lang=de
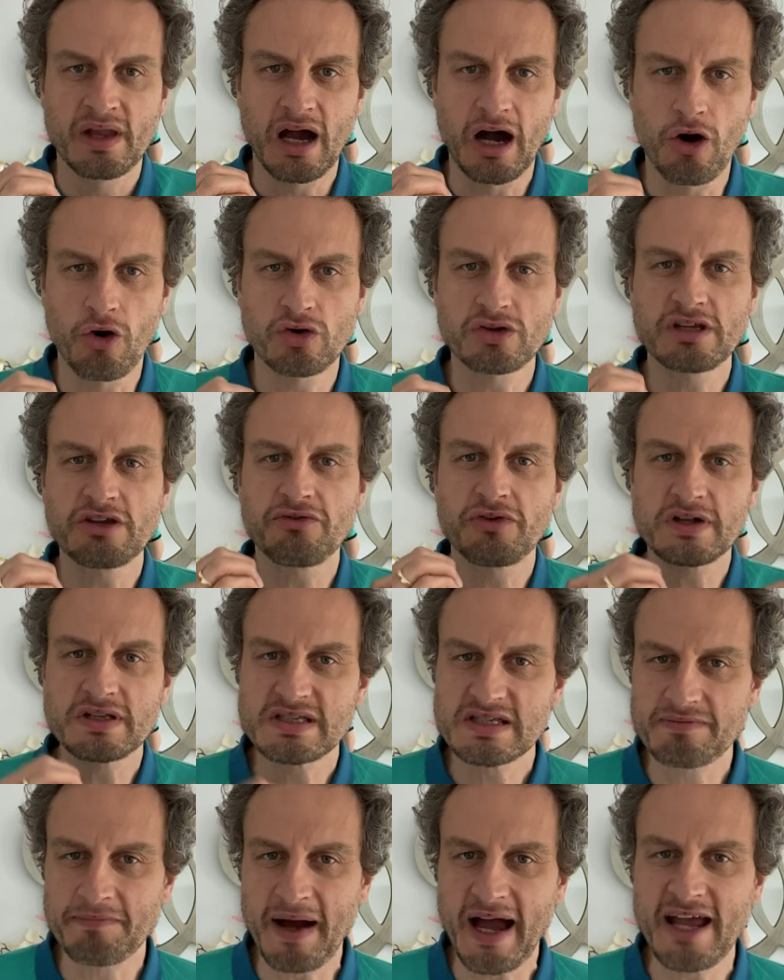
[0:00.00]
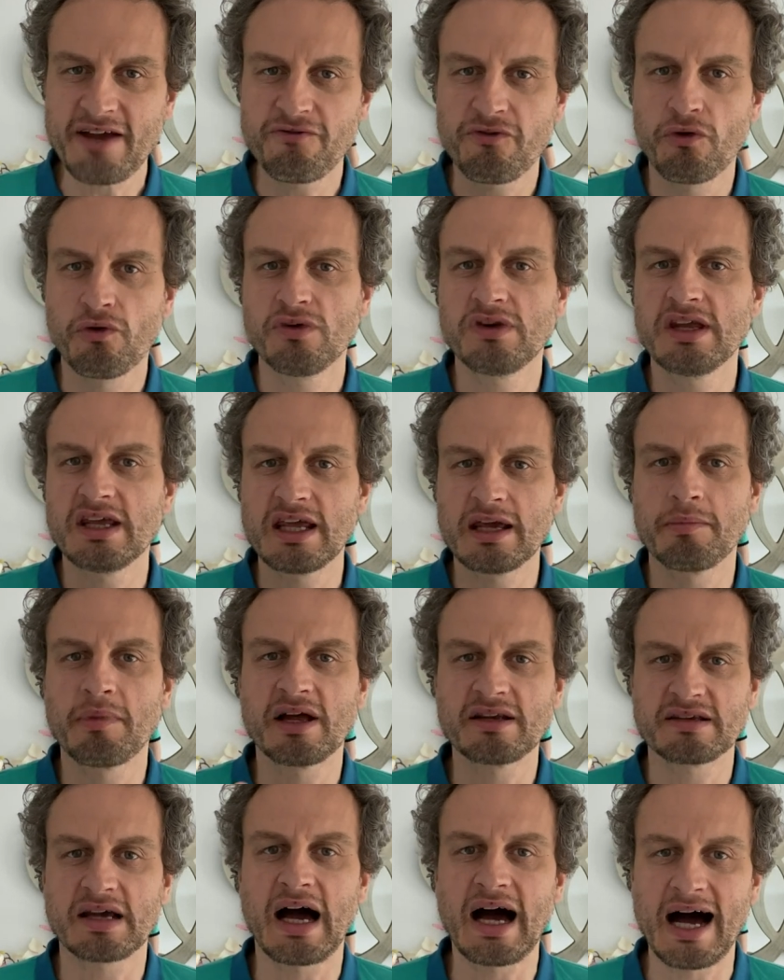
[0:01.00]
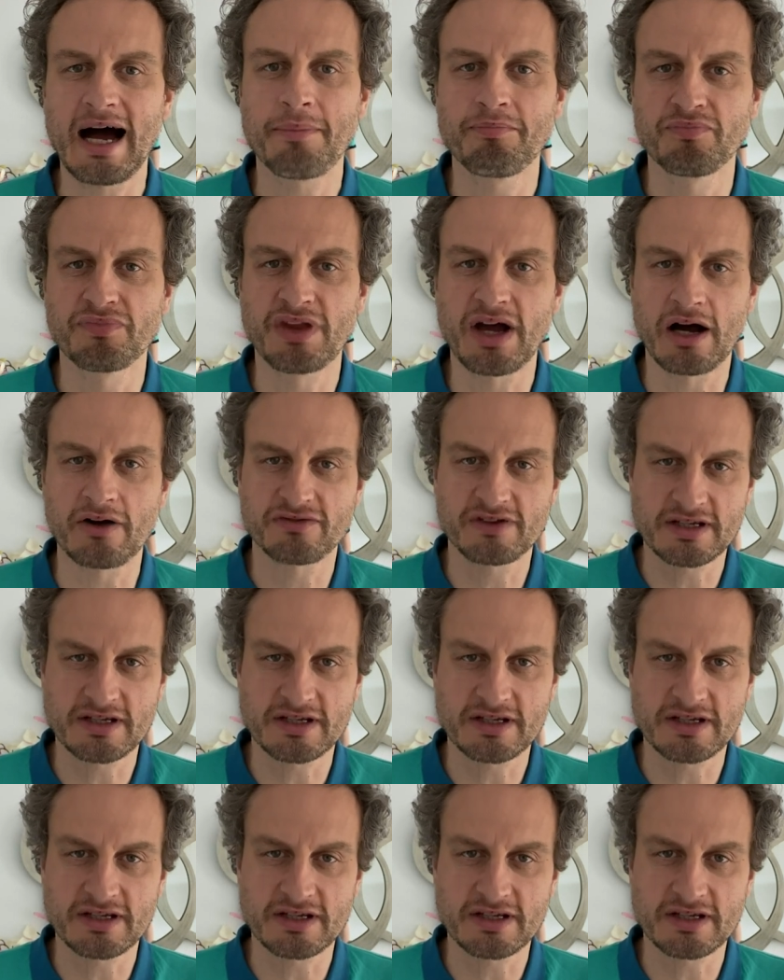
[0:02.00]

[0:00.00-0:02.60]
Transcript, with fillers: auch die Verzweiflung, die jemand haben darf,